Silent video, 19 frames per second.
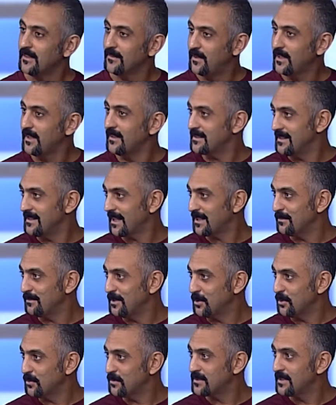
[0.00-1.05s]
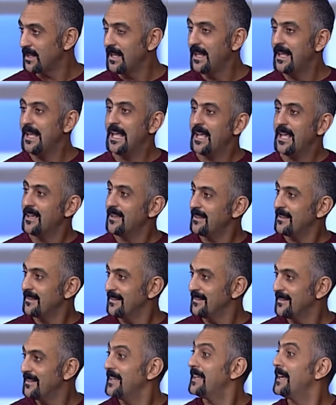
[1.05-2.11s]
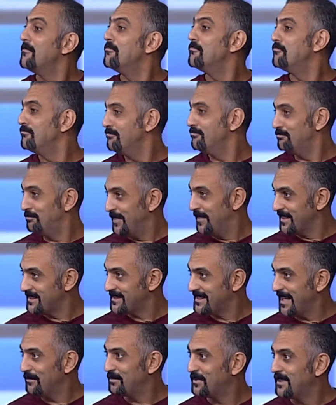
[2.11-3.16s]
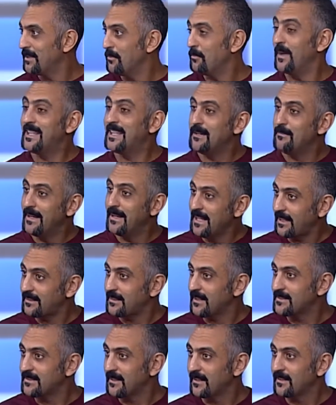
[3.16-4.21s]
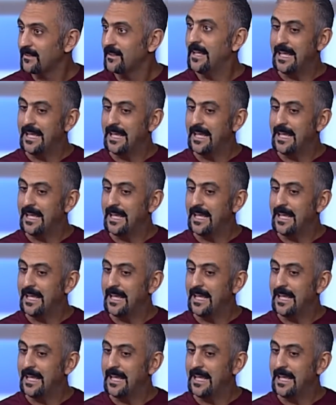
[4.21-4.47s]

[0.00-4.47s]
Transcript: فكره سناك نيوز زي سناكس وجبات خفيفه بالضبط بدل ما نختصر